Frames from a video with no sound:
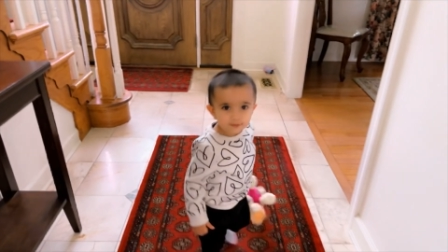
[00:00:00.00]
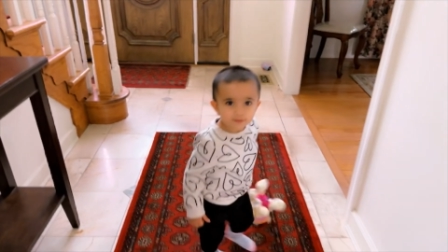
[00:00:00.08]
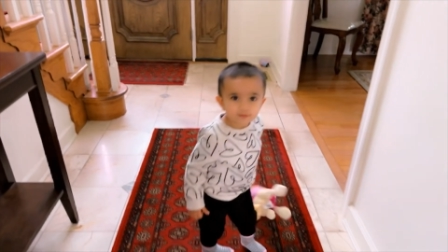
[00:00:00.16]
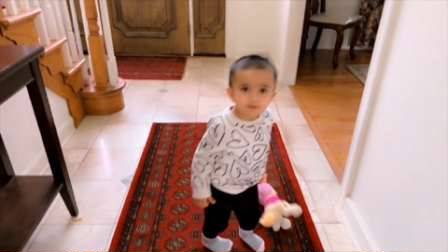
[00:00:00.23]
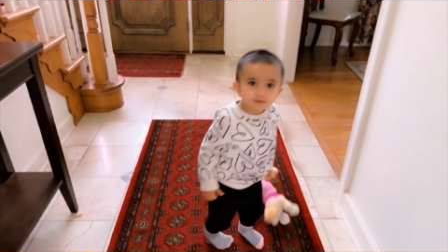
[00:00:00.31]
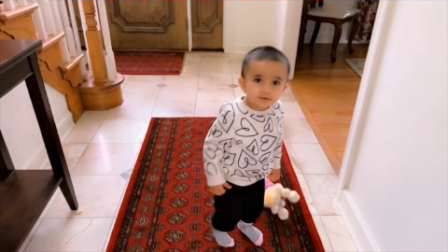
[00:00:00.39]

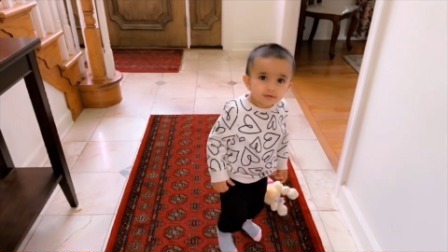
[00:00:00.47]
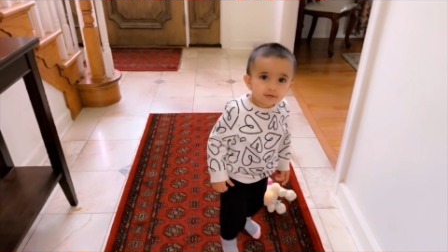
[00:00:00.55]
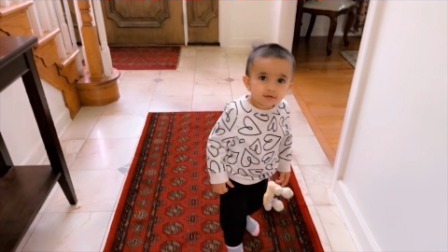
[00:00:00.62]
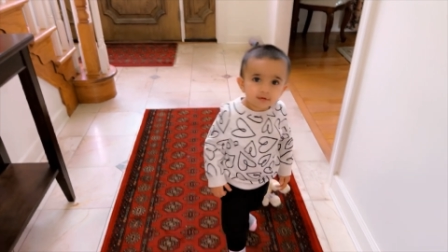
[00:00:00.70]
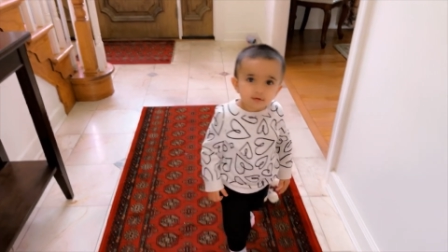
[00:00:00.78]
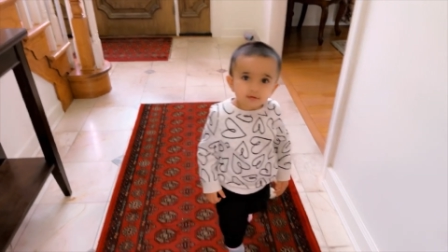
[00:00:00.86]
हेड
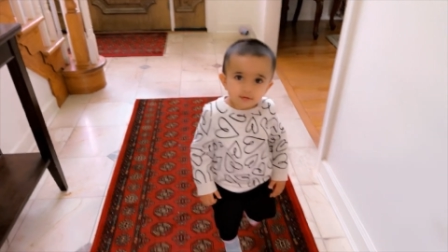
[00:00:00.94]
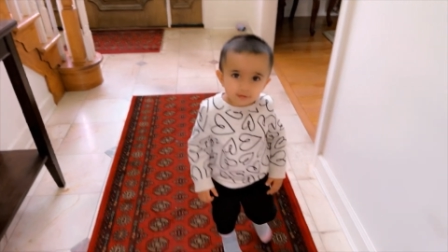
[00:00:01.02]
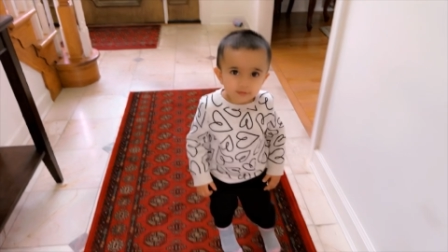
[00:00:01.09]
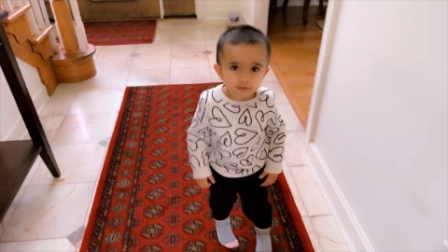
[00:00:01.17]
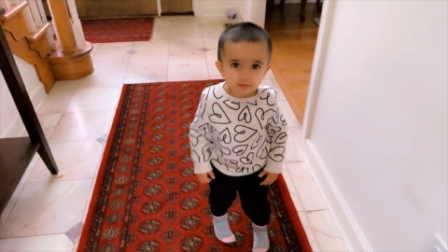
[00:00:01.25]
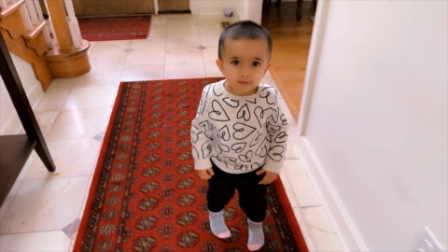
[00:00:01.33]

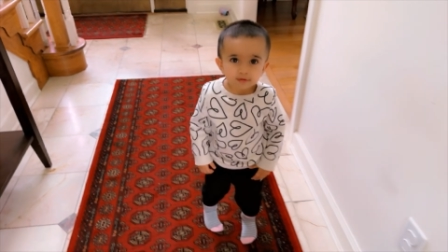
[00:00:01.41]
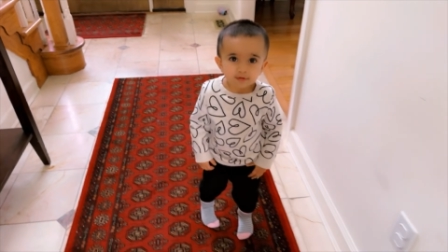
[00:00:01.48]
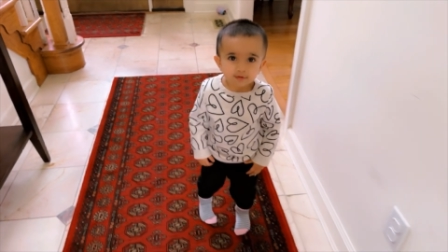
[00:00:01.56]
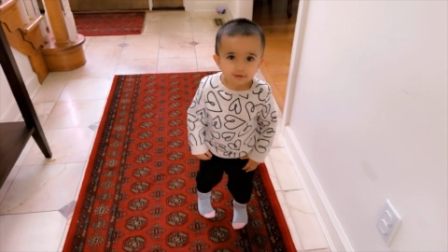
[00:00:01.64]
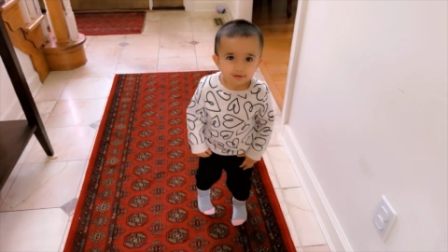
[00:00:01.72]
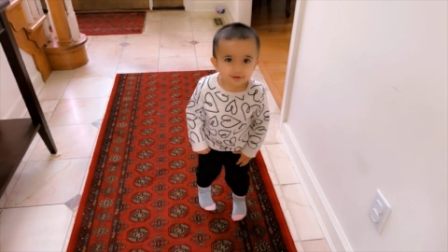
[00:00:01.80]
shoulder
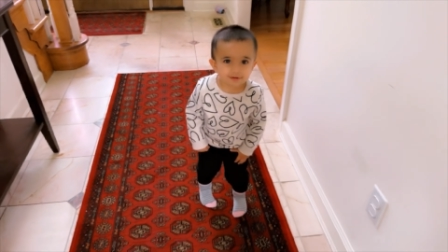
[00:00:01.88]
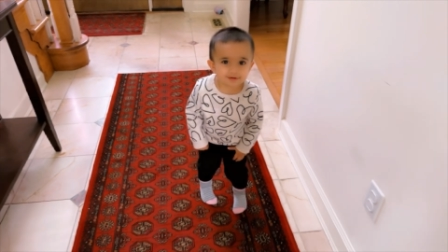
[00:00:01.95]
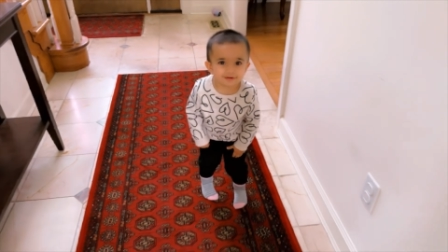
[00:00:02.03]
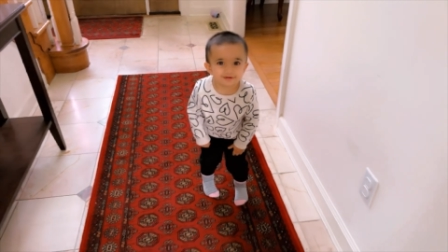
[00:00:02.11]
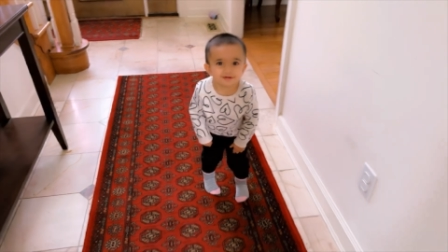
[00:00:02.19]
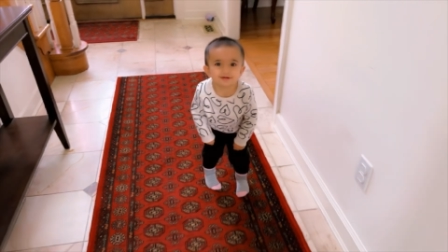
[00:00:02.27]
knees and
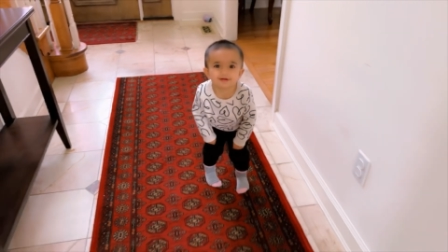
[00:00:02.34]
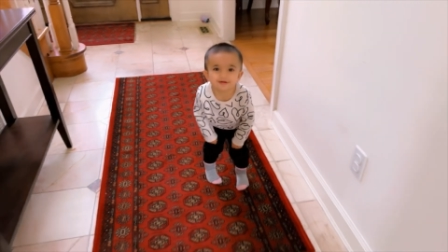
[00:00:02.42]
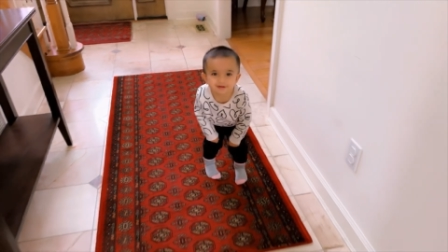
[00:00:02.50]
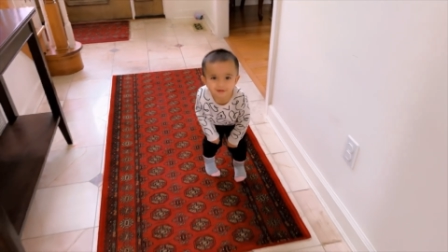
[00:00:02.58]
toes knees